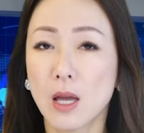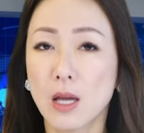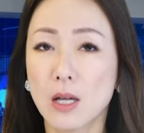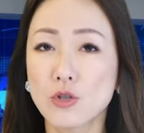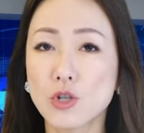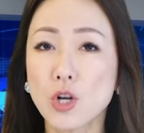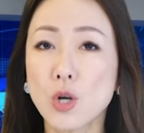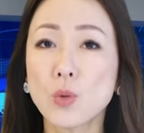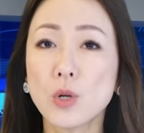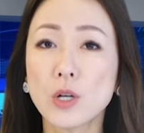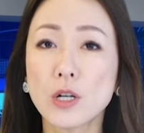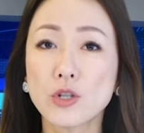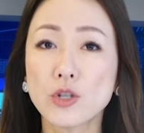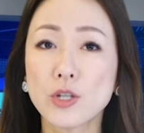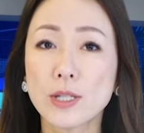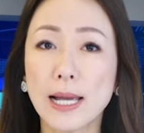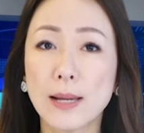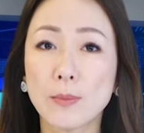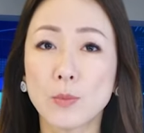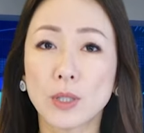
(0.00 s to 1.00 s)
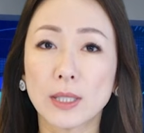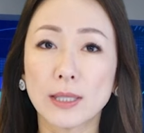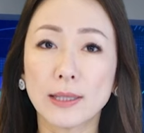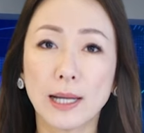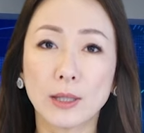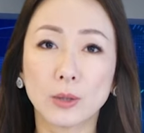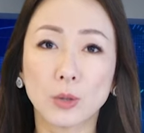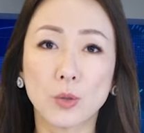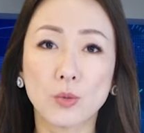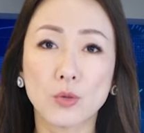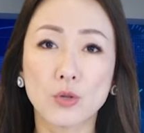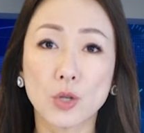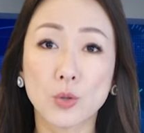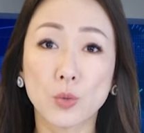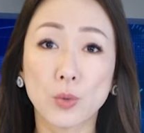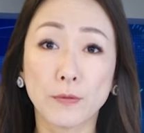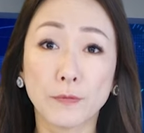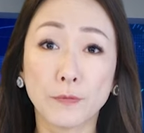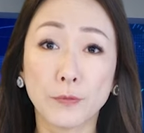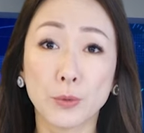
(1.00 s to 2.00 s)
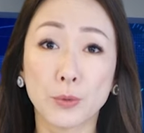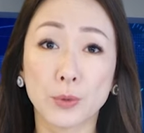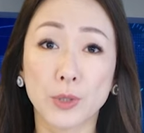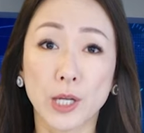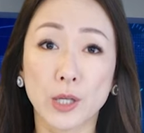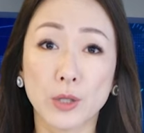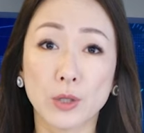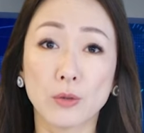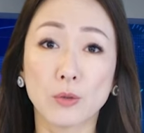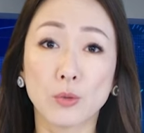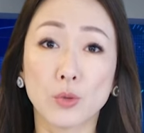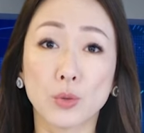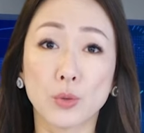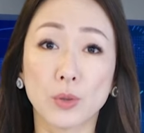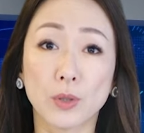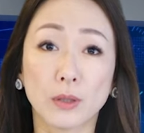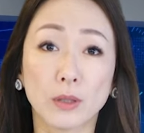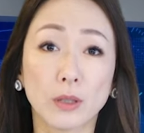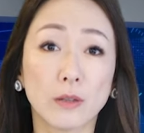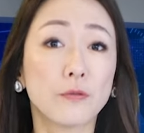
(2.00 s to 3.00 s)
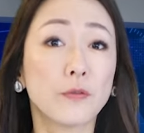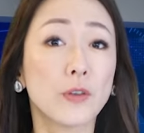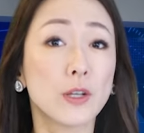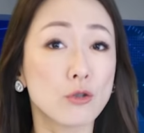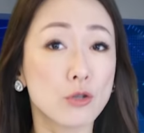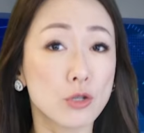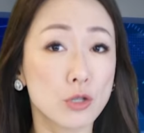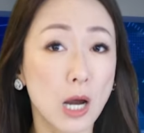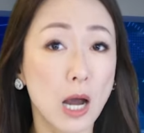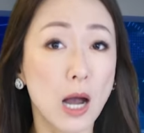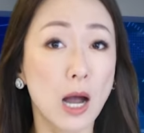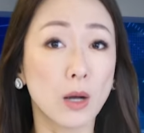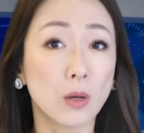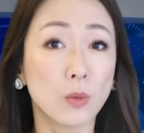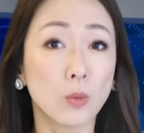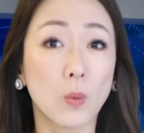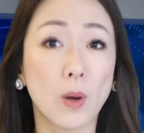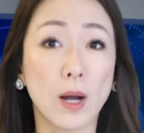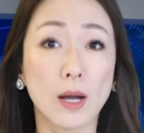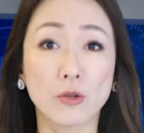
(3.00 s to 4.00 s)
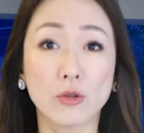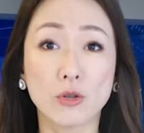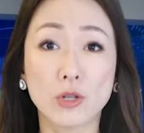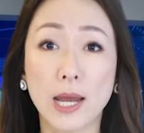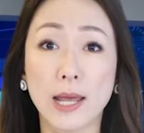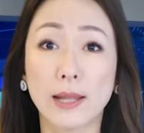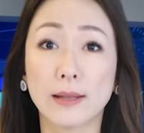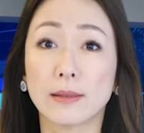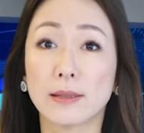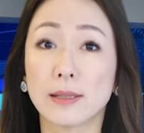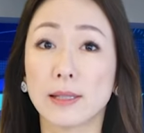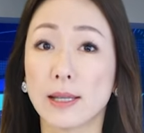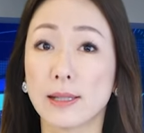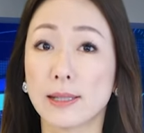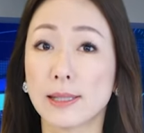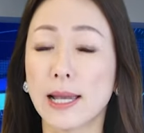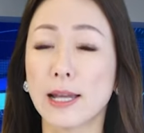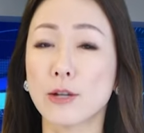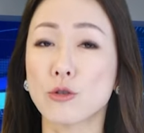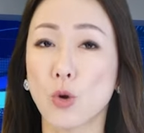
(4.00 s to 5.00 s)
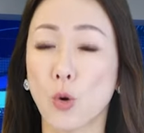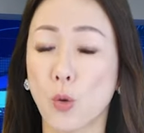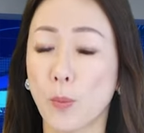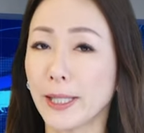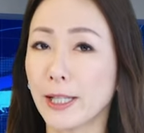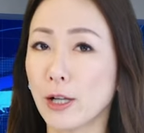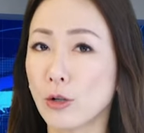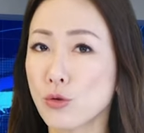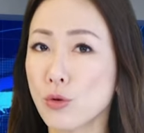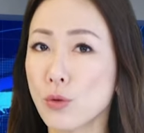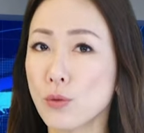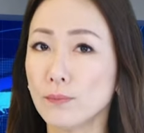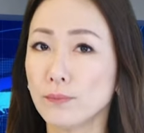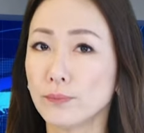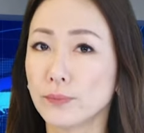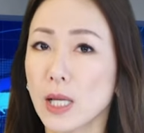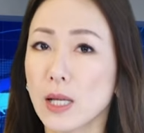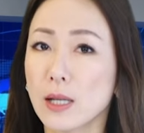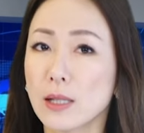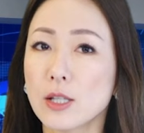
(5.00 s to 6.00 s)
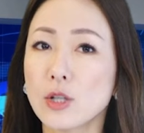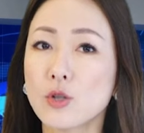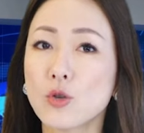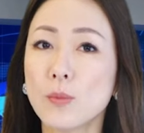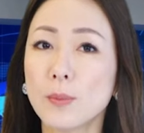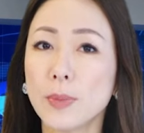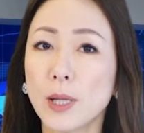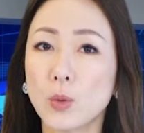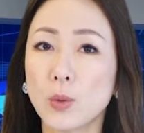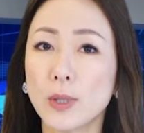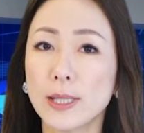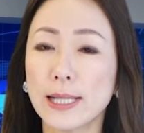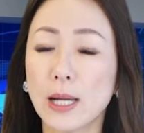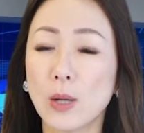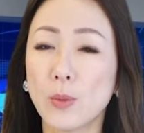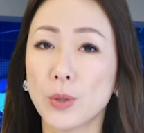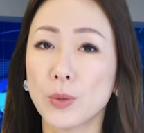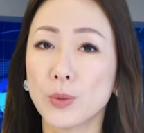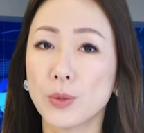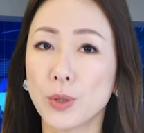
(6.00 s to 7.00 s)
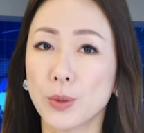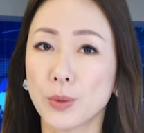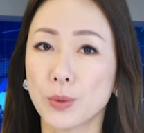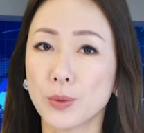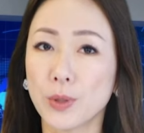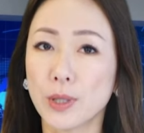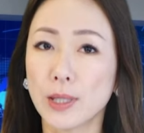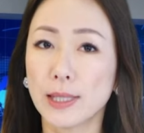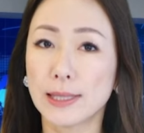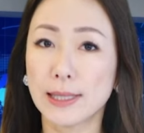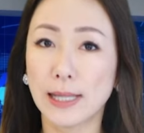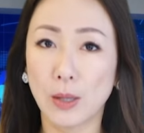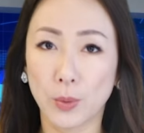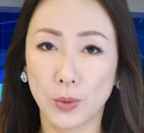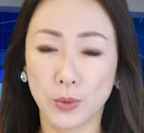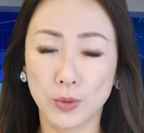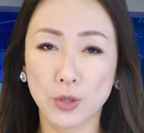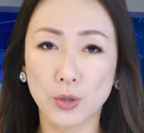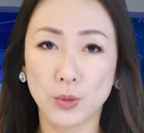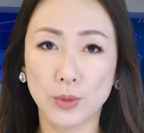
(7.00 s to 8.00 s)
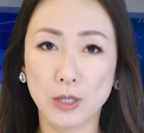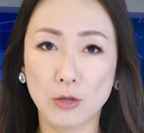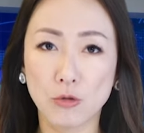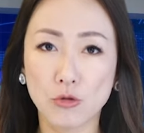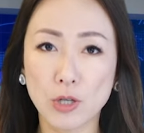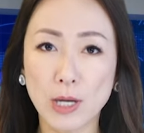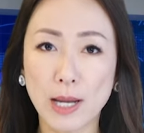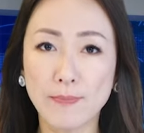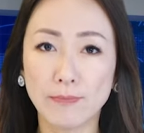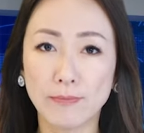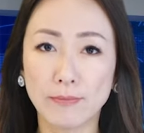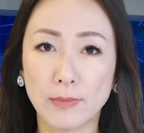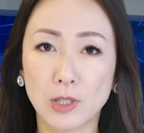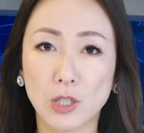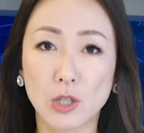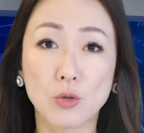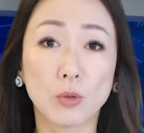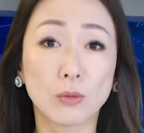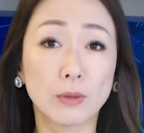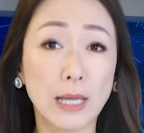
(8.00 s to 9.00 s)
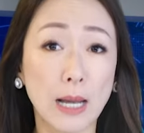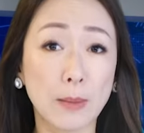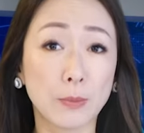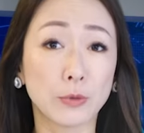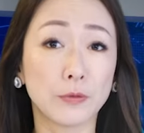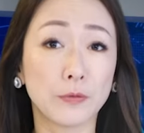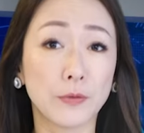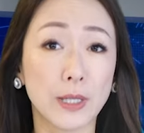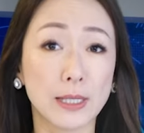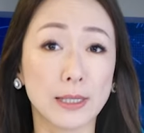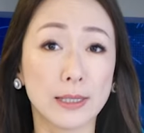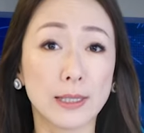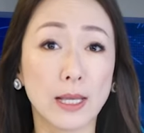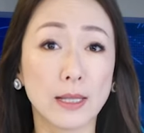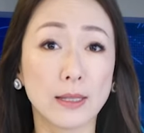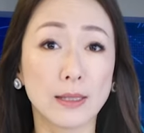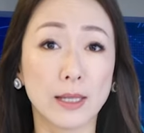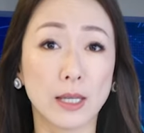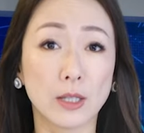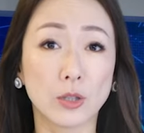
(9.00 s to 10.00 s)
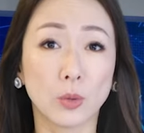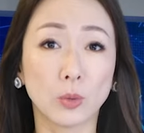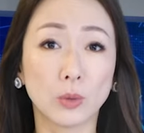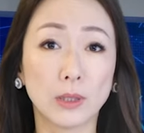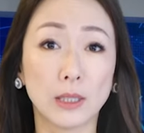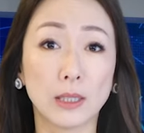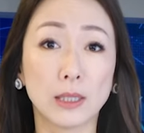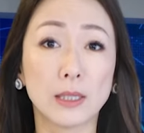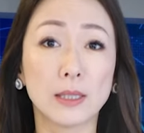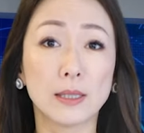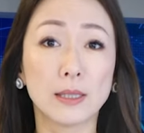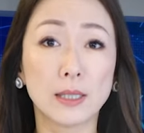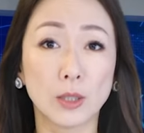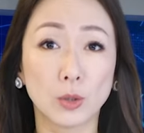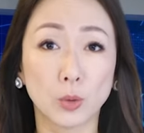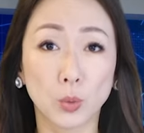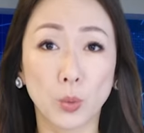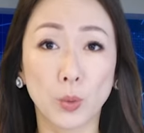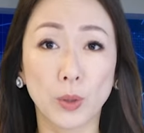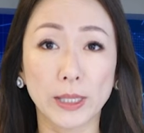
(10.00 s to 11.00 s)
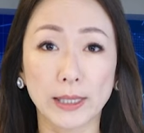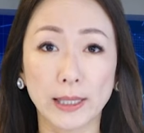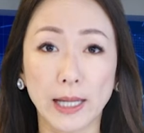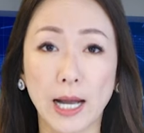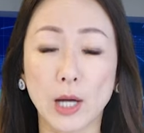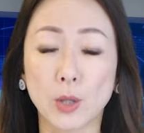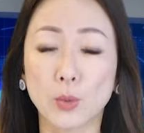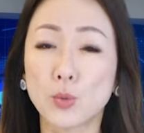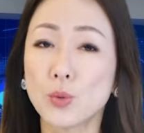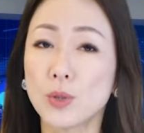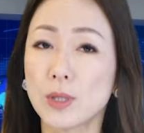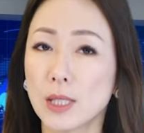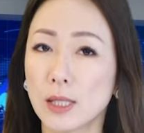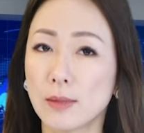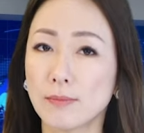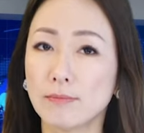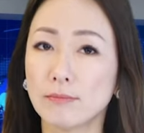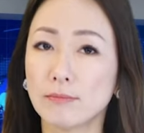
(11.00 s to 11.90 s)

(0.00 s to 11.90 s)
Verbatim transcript: 超过20家摩根大通针对富人群的分支行网站也在筹备当中，其中包括一家位于纽约，一家位于旧金山，其中大部分先前由第一信托银行运营。